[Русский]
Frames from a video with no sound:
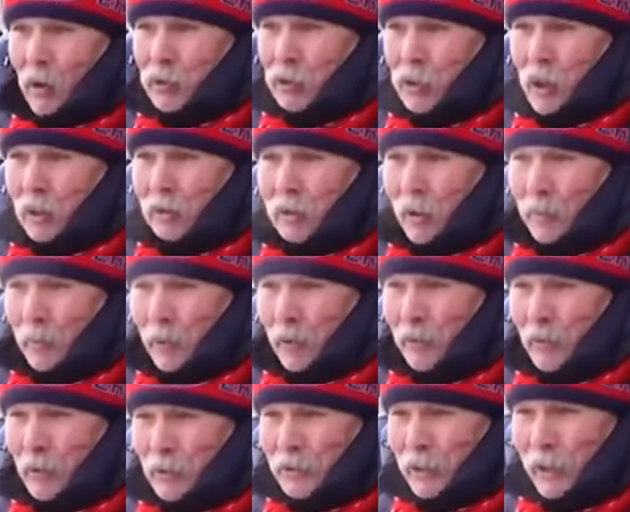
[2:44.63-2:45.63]
уже как-то
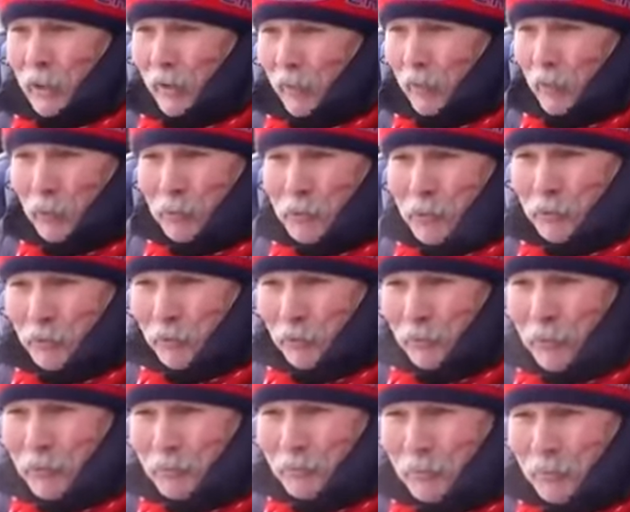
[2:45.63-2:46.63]
привык, 40 сезон
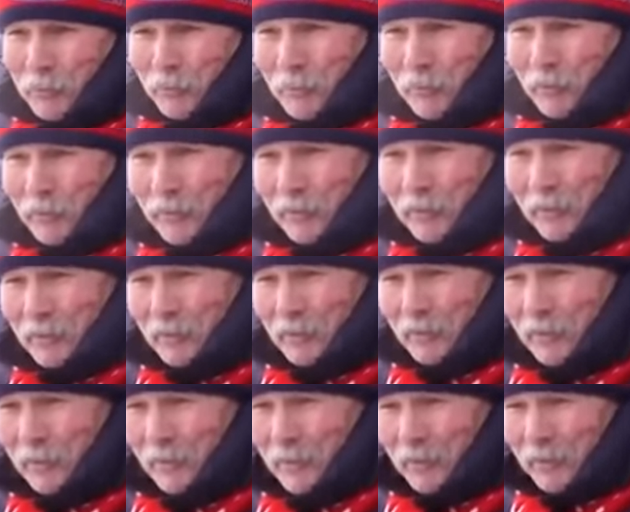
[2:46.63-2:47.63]
хожу.
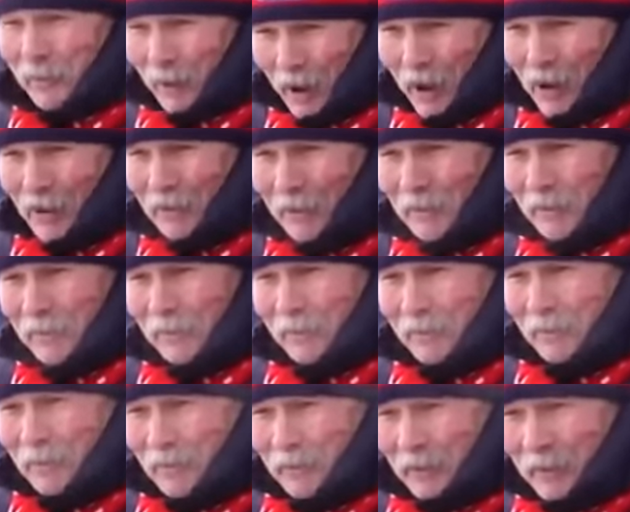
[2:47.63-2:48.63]
40 Да.
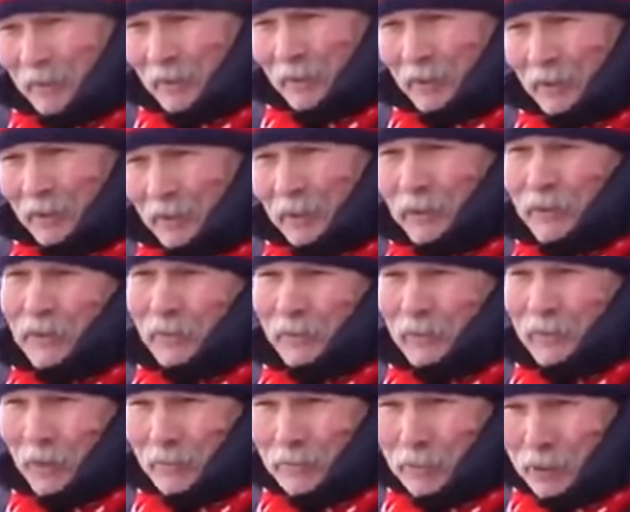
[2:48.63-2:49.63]

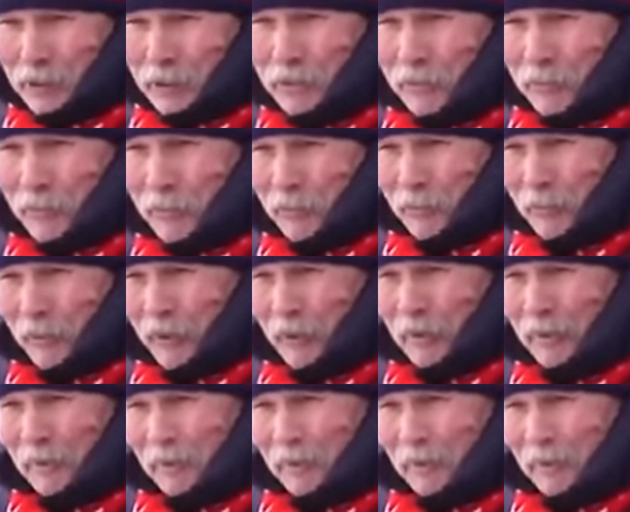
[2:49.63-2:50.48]
76 -го года.